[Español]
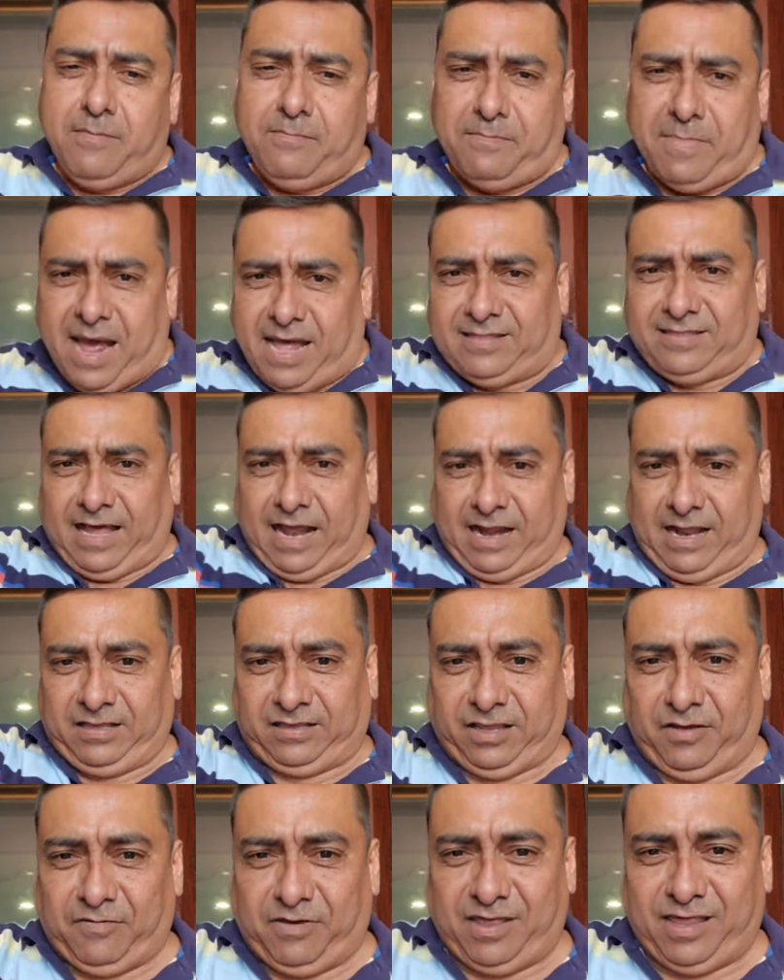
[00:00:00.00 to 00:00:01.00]
mándale
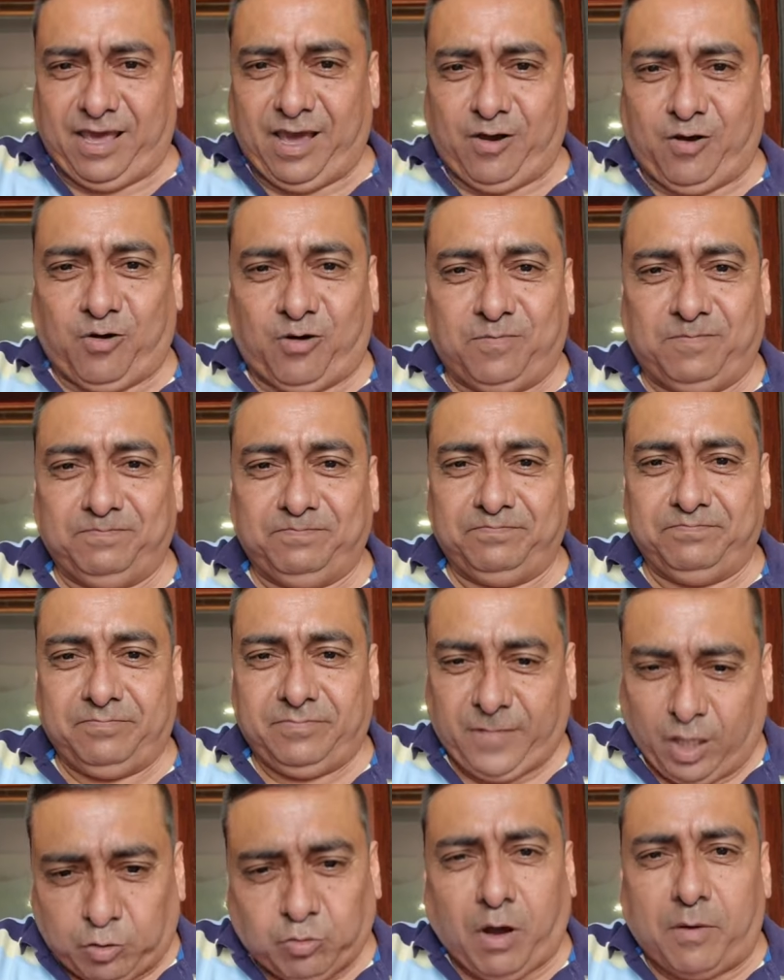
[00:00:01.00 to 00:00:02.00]
este video
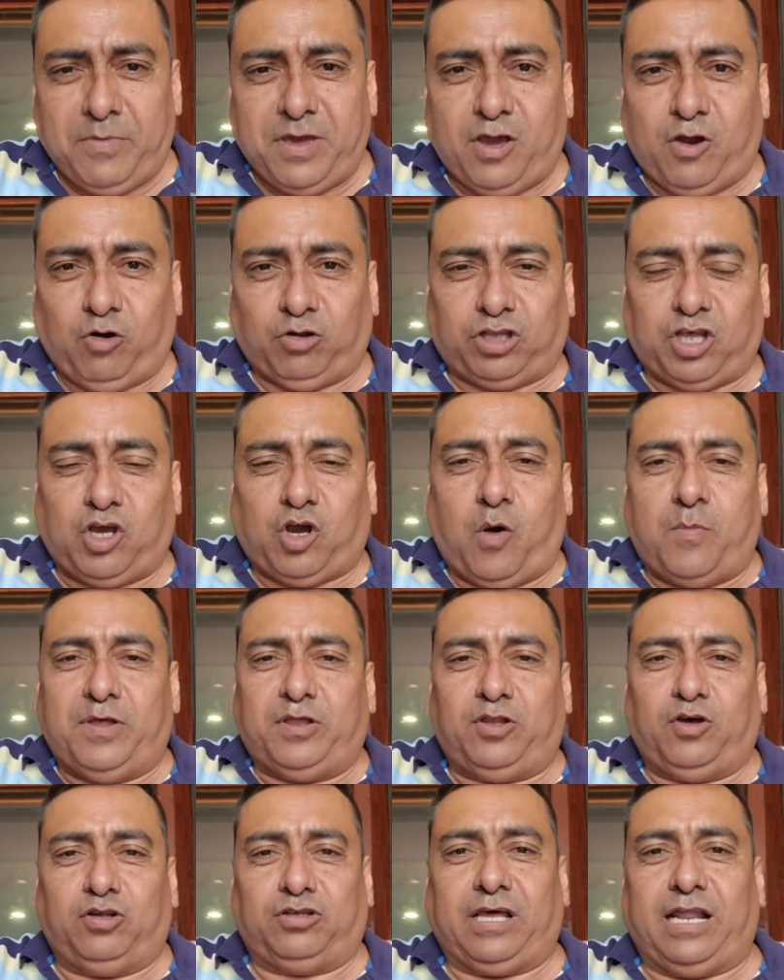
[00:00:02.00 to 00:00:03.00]
de tu amigo Tico
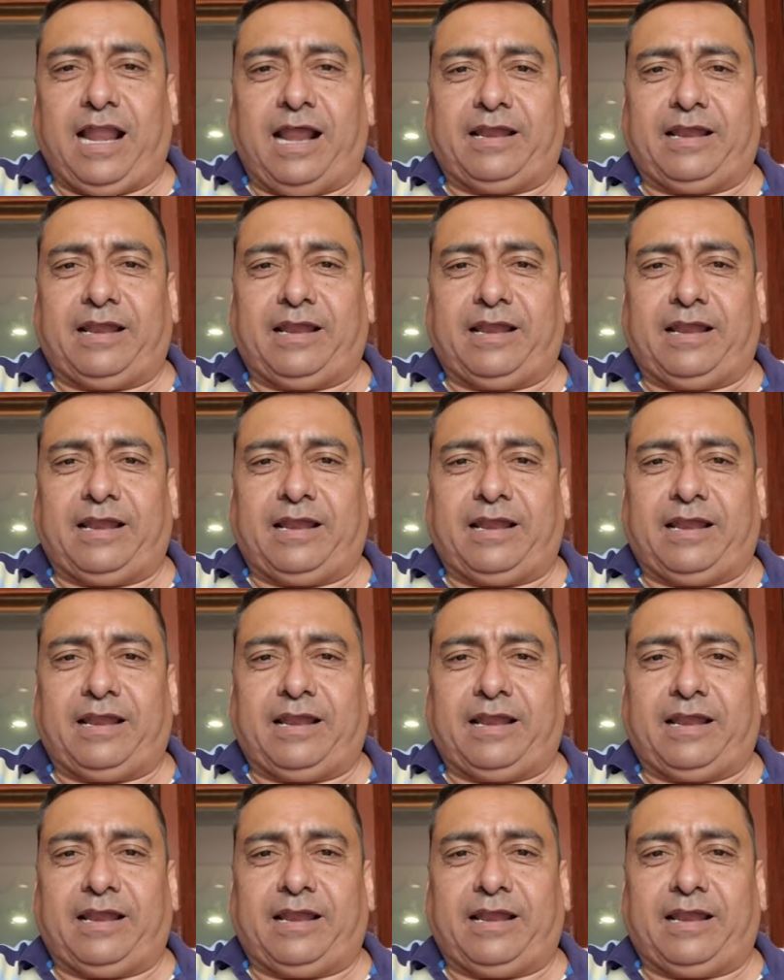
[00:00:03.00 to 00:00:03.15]
Mendoza,